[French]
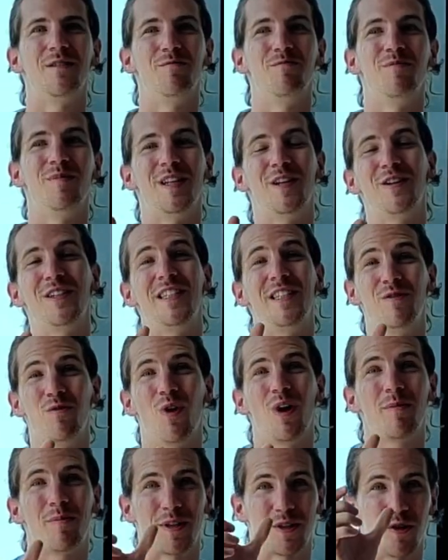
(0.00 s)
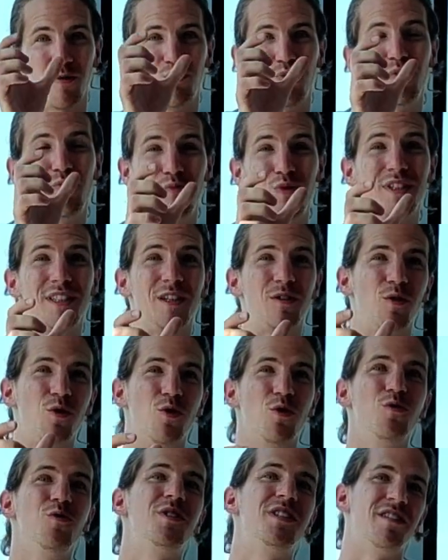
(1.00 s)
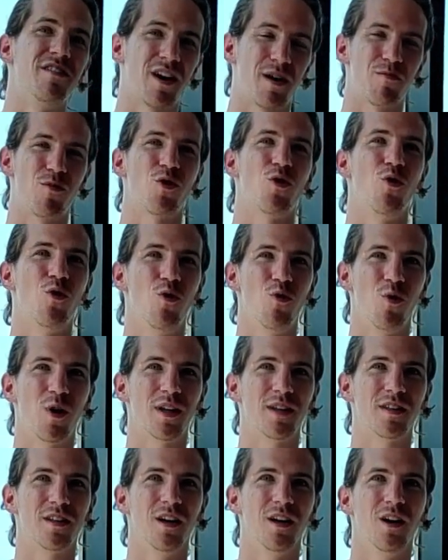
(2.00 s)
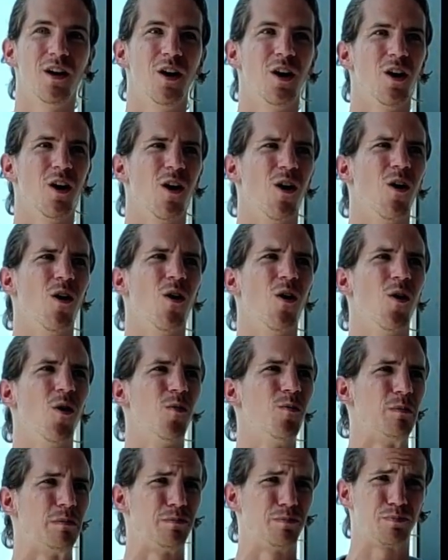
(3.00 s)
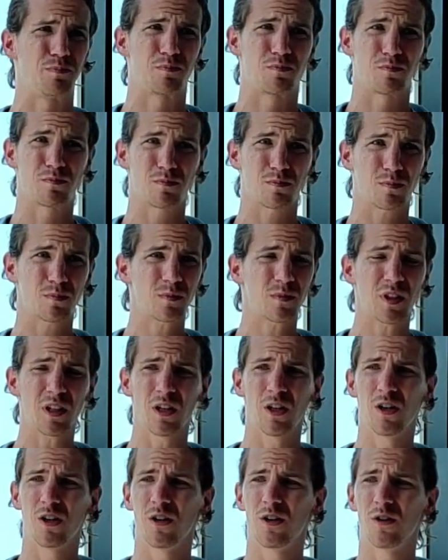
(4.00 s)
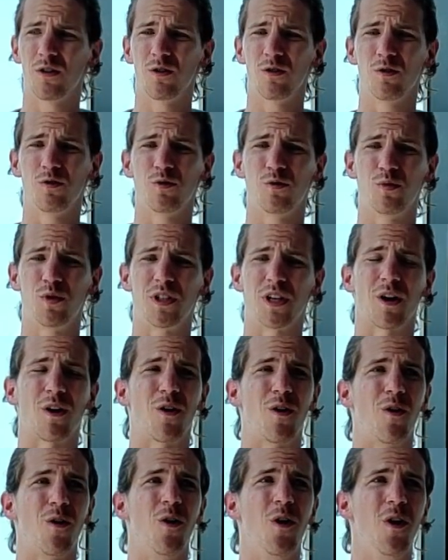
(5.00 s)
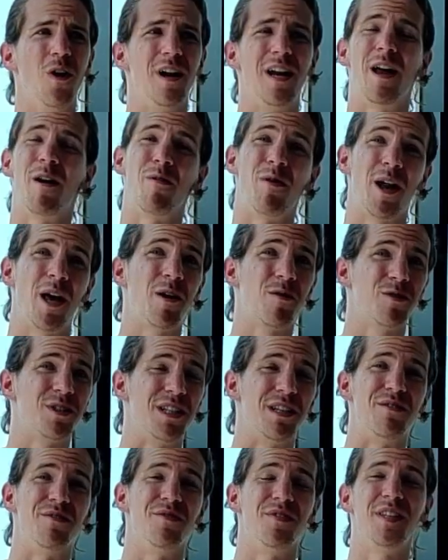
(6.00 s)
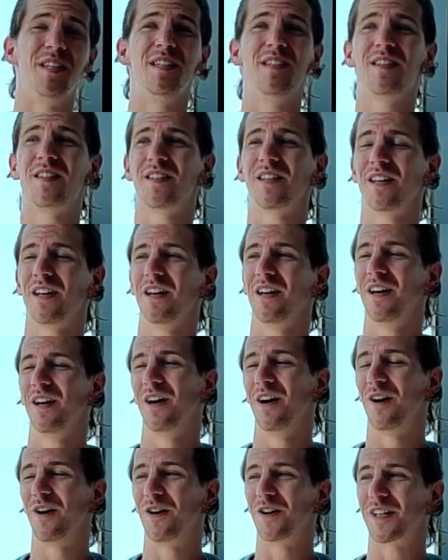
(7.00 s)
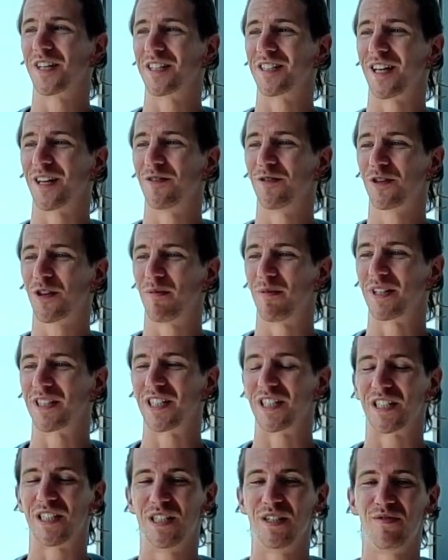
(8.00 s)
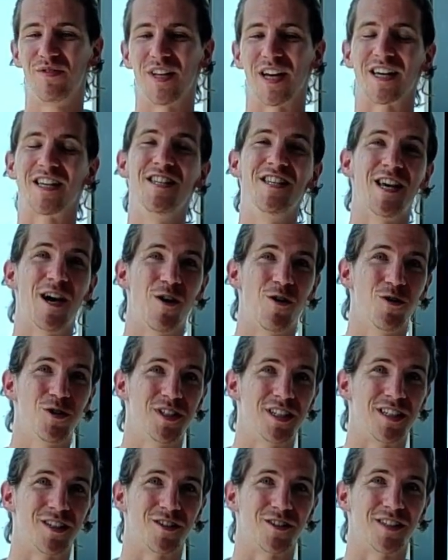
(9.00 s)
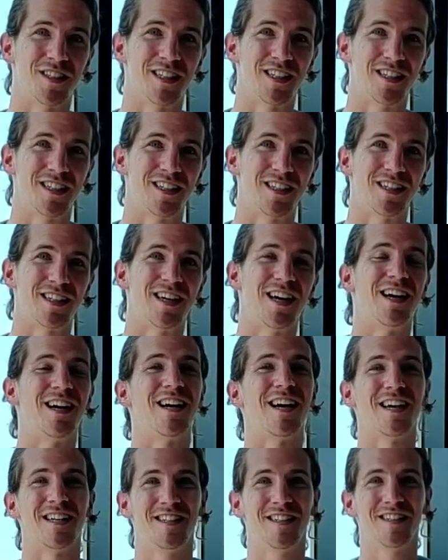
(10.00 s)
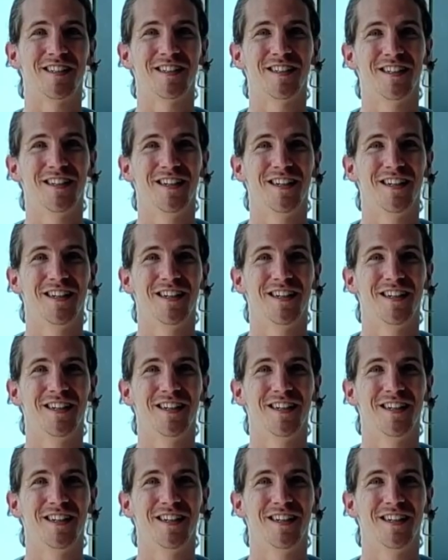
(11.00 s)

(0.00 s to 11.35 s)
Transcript: maintenant ils disent wan parce que pouim c'est trop connu, c'est vraiment gros, wan. Euh, tu euh, peux dire leu leu, c'est vite. Euh, qu'est-ce qu'il y a d'autre comme adjectif Il y a Kinyao, c'est quand t'es un radin.